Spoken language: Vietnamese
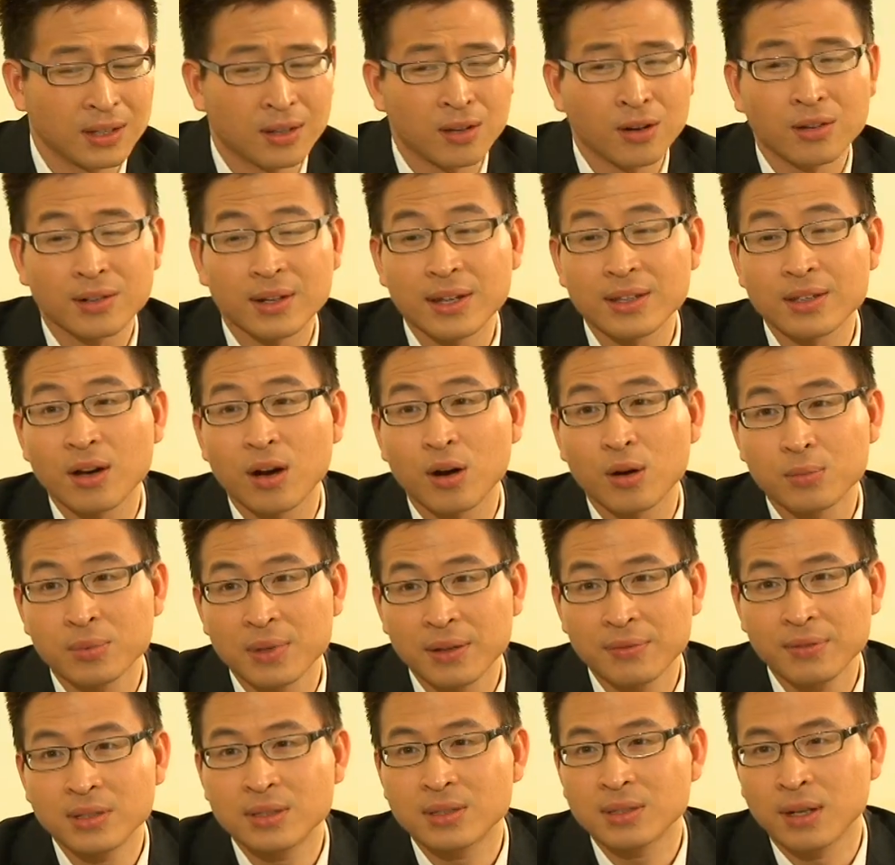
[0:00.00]
Thì con đã cho ông
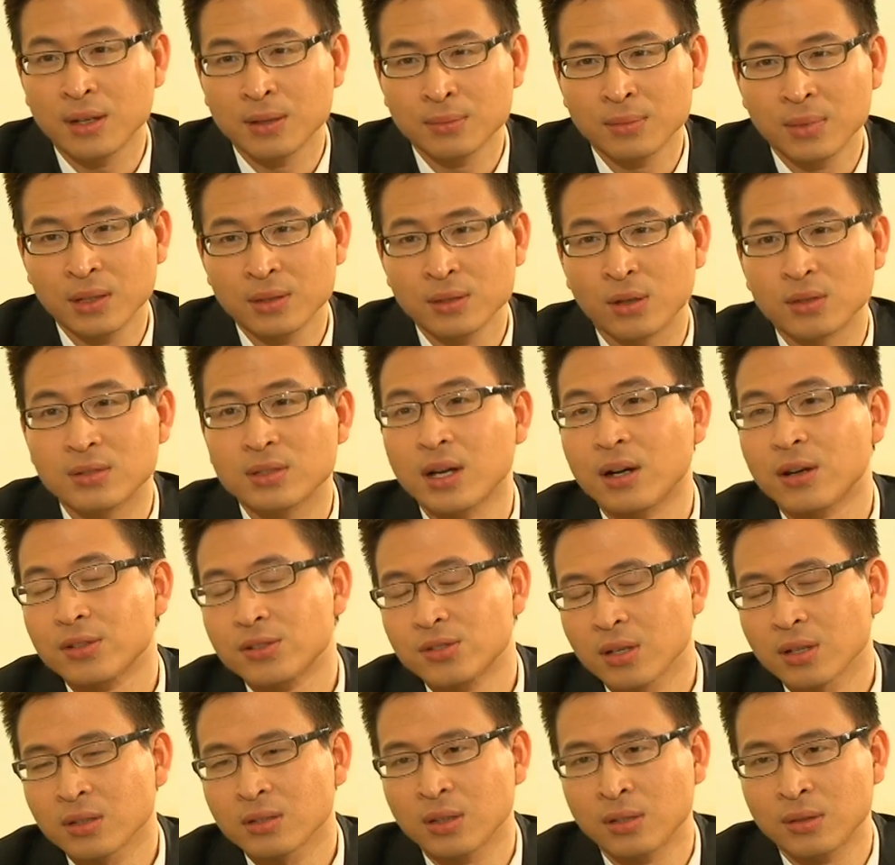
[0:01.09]
David Trần bên đội Trần
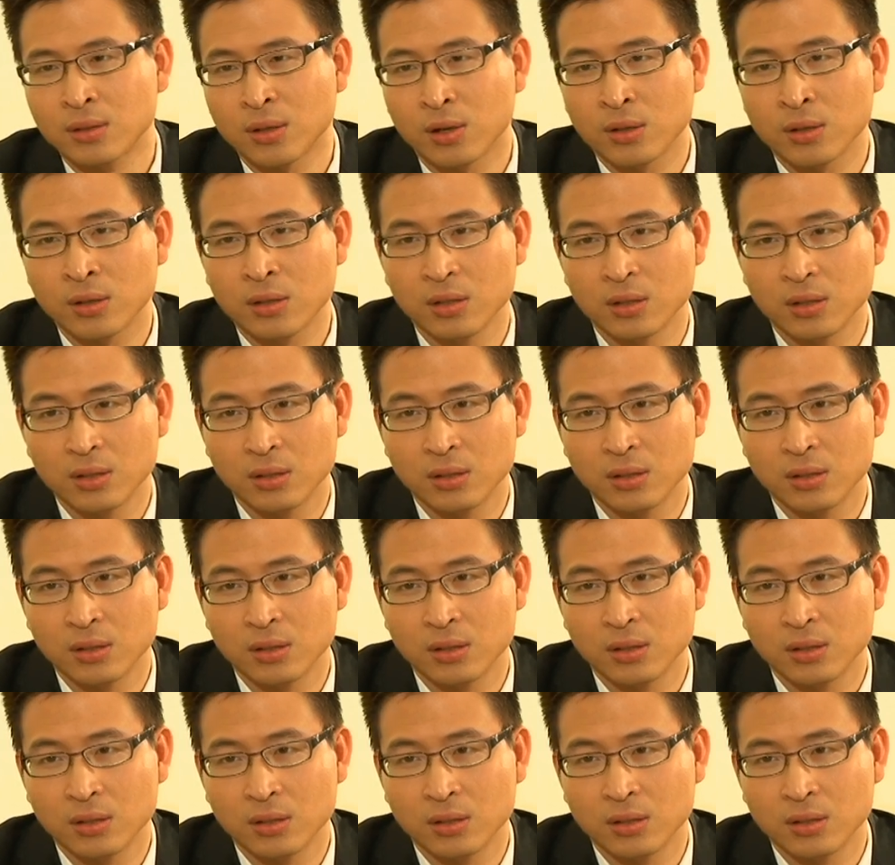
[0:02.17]
Construction rồi.